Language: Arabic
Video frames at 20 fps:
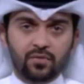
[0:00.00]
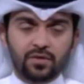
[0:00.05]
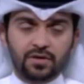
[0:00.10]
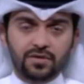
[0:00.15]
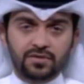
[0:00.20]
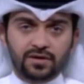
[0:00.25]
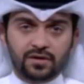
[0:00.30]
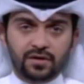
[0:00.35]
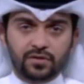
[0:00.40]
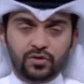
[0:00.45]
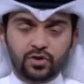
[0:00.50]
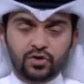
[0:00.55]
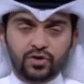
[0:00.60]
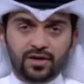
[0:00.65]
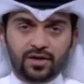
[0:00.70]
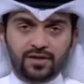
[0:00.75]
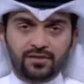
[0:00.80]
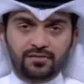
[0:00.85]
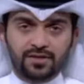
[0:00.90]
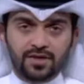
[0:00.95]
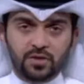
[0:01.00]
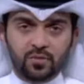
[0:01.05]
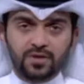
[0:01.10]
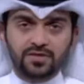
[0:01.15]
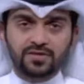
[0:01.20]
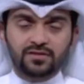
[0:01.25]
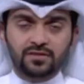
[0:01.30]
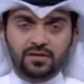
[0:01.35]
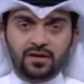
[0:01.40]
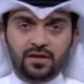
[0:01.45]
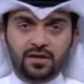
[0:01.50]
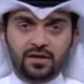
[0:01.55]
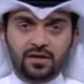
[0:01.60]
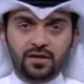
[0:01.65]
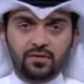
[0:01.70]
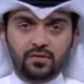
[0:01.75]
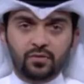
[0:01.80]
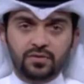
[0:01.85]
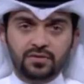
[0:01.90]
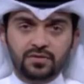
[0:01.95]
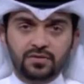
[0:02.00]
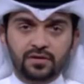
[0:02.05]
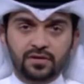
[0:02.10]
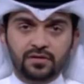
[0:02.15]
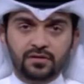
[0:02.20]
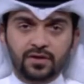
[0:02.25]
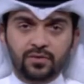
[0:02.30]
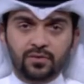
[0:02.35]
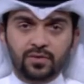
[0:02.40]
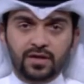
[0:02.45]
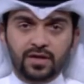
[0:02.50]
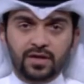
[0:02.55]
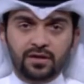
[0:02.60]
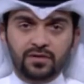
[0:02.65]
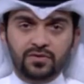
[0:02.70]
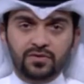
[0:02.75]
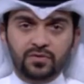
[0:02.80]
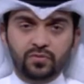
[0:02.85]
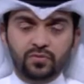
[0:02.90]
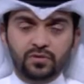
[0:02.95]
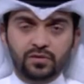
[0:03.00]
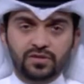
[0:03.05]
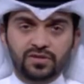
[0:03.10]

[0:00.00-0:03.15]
وزير التجارة والصناعة ووزير الدولة لشؤون